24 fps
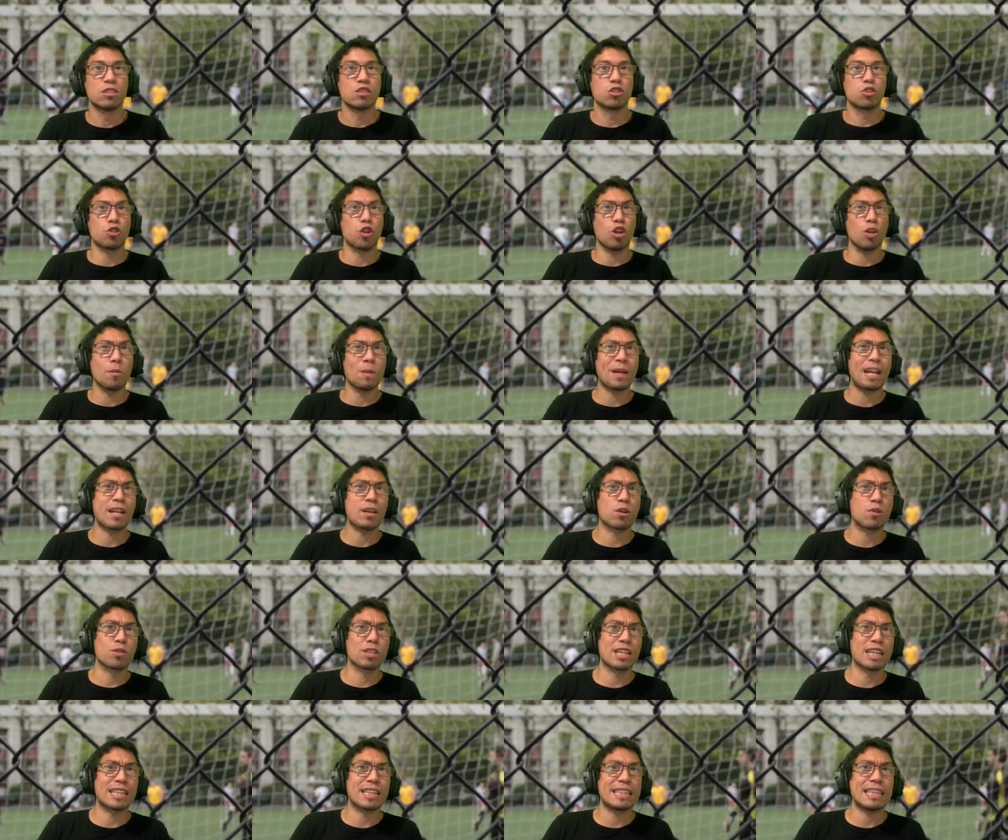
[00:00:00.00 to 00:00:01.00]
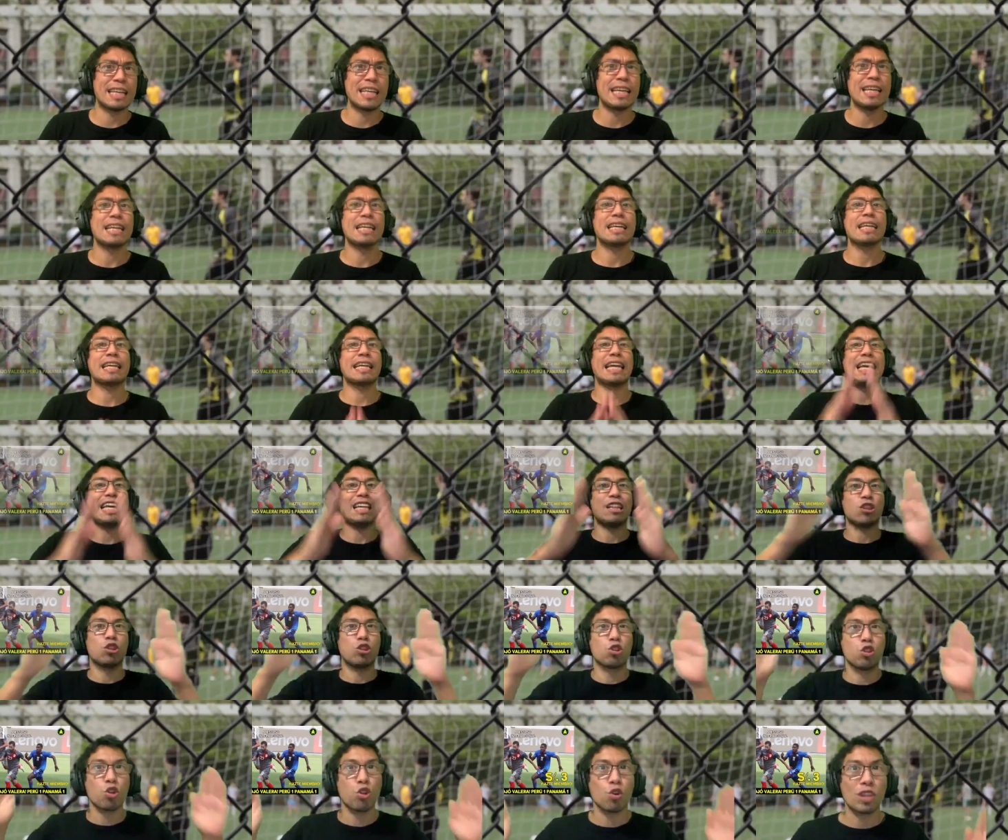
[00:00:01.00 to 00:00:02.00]
Solo para recordarte que
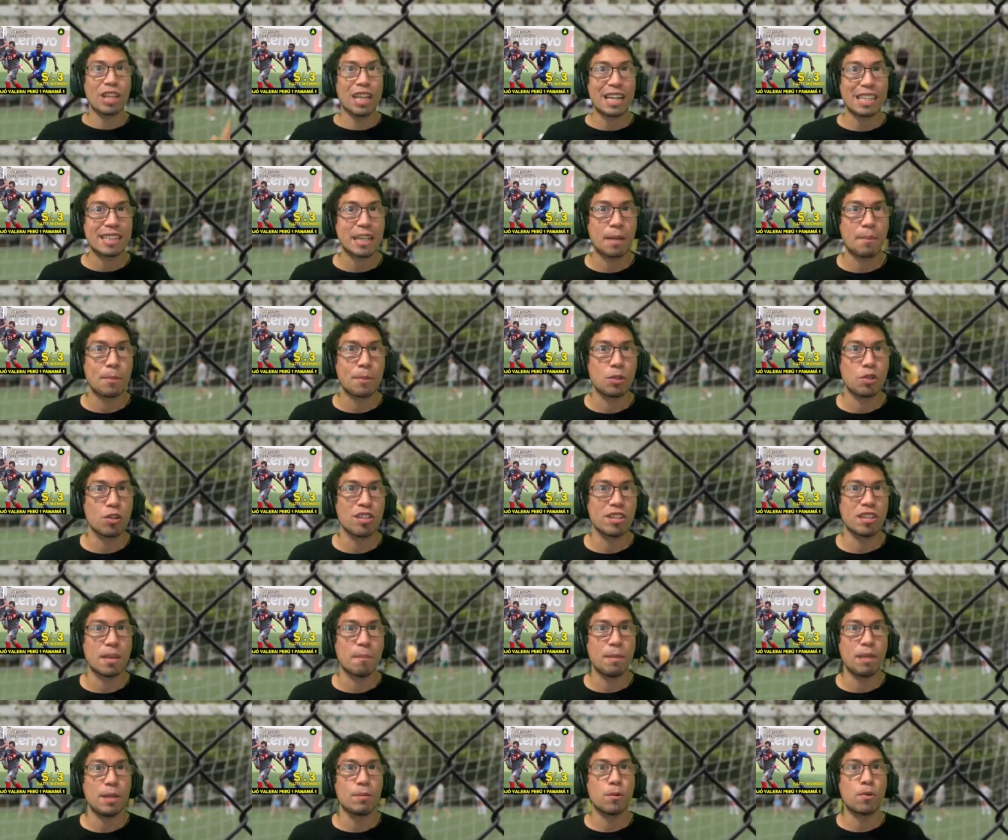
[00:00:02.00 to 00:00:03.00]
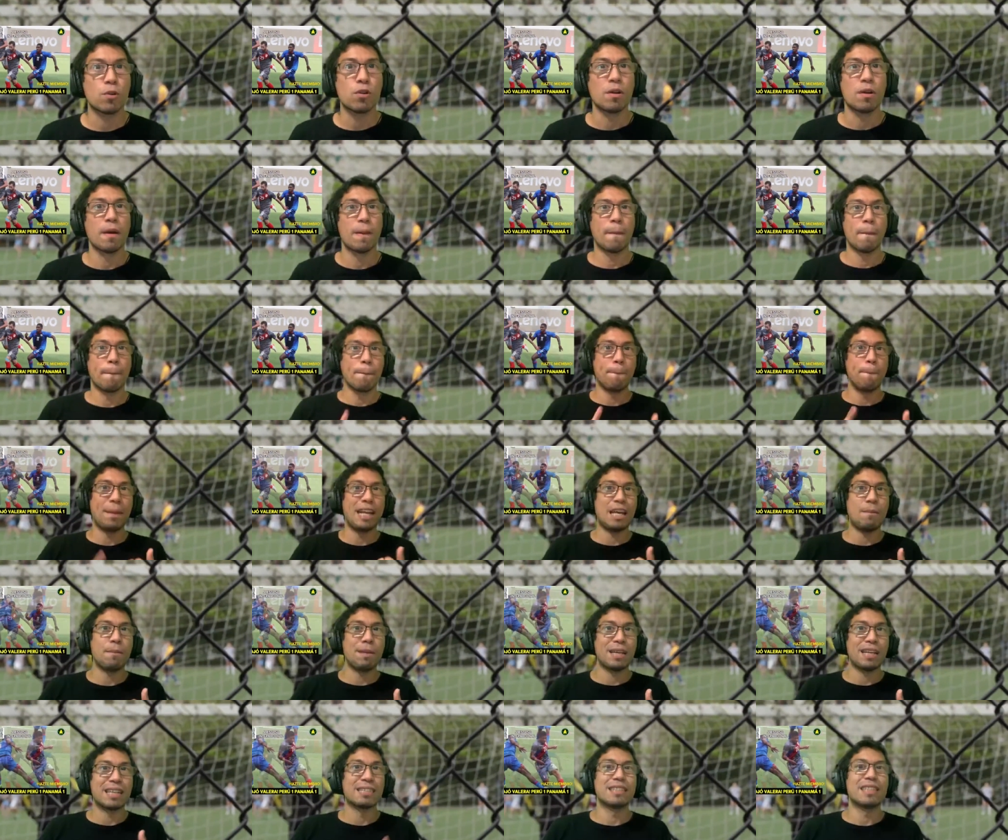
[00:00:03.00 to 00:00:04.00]
todas las transmisiones en vivo,
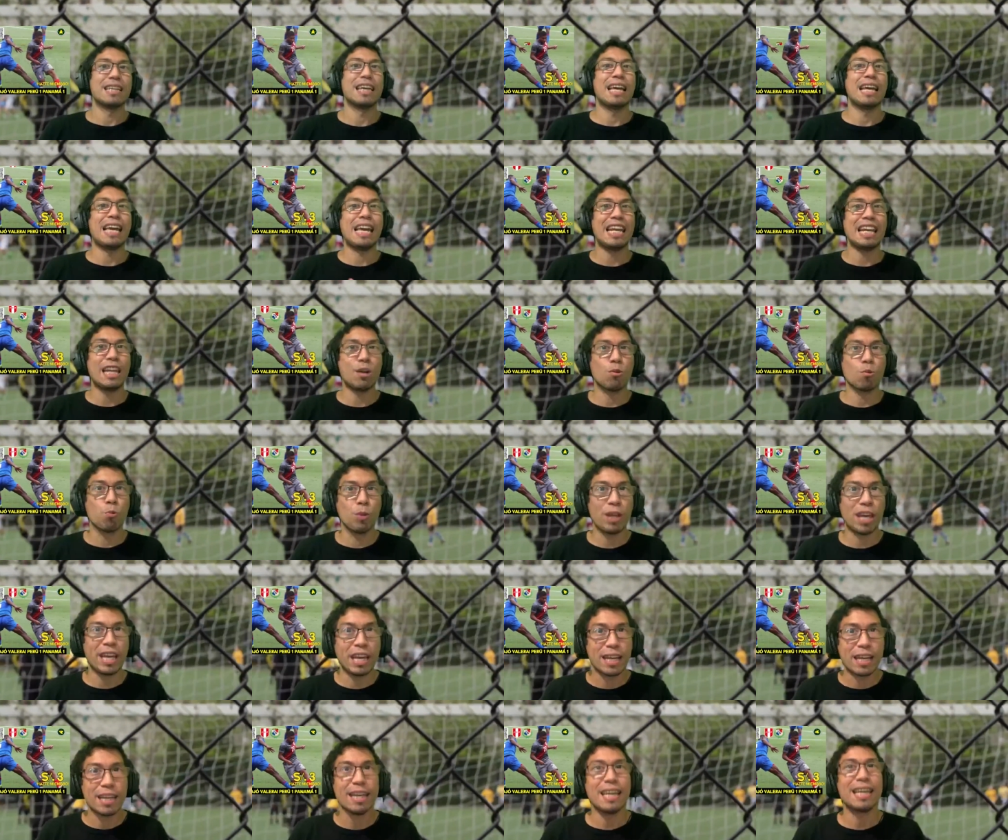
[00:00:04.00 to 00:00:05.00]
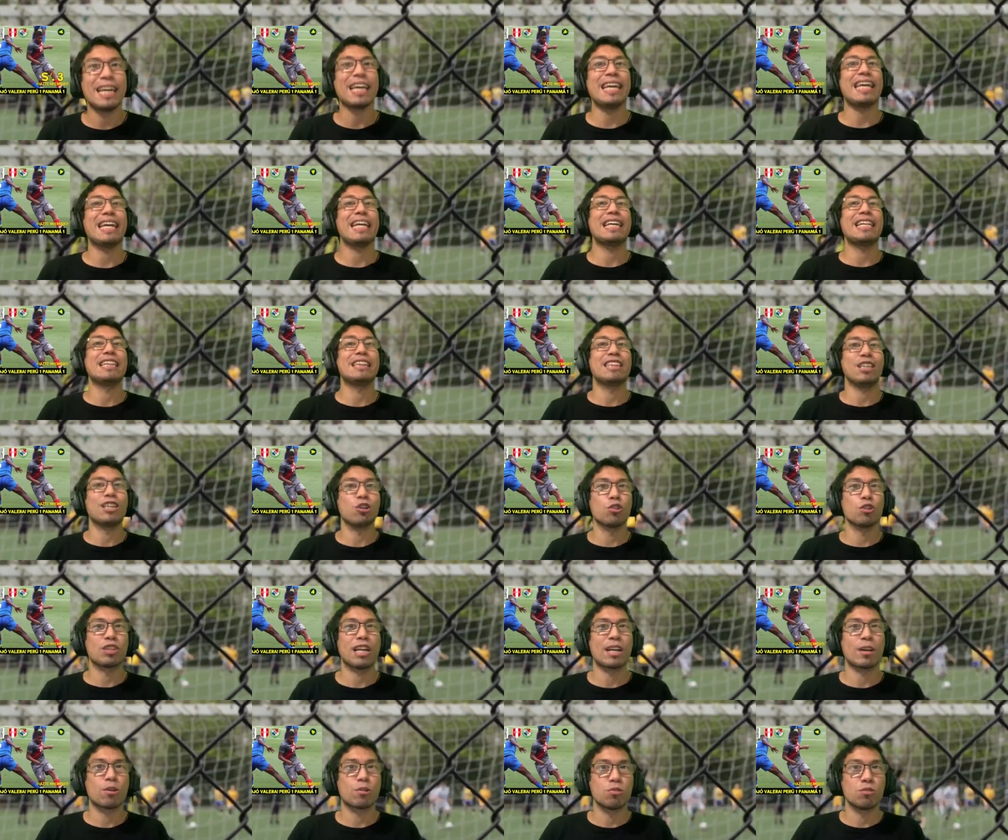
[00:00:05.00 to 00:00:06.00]
previas, LQD, entre
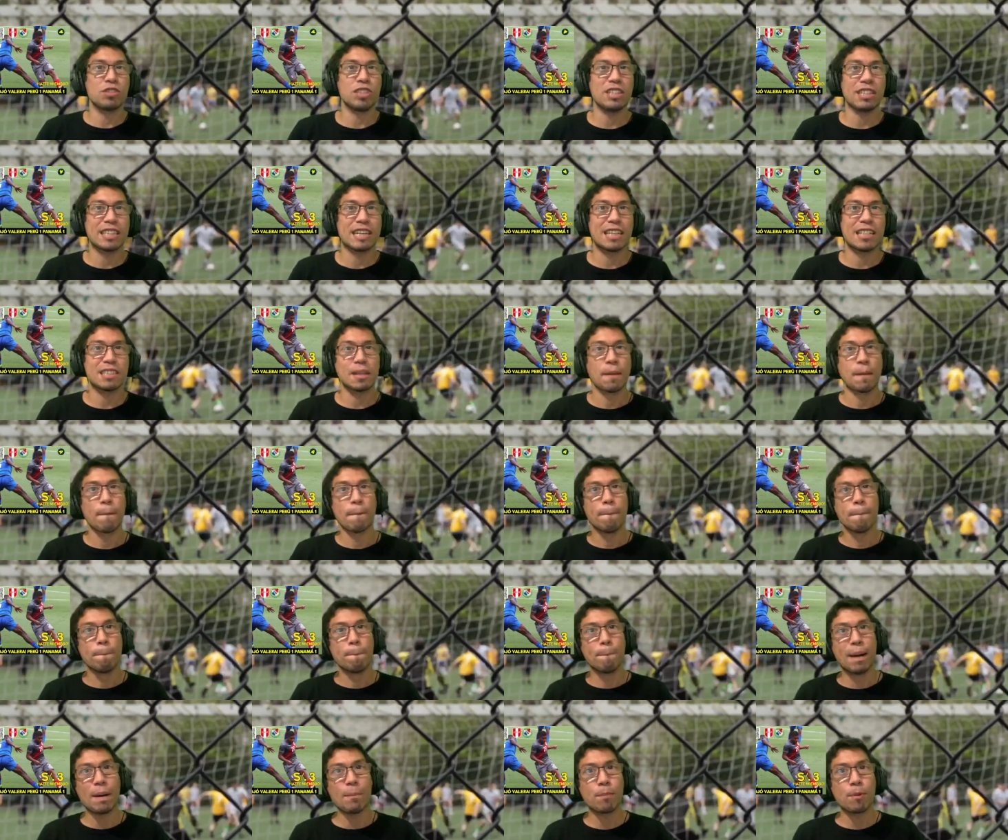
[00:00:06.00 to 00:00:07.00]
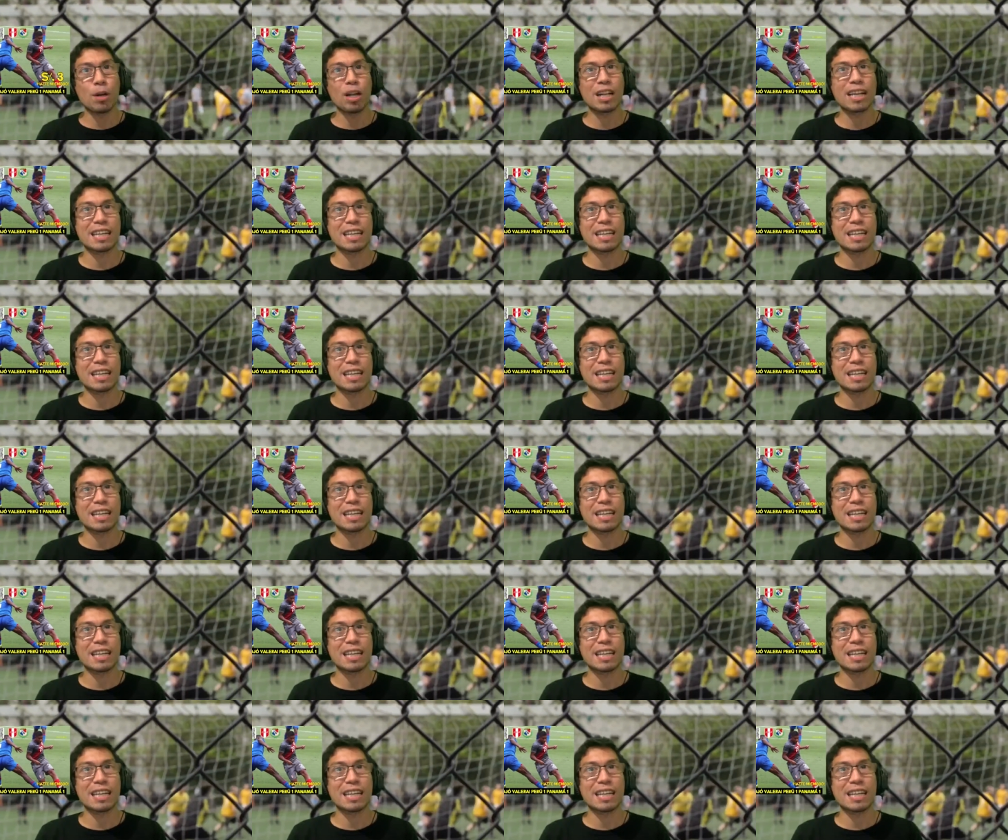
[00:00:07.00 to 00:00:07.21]
otras cositas, van por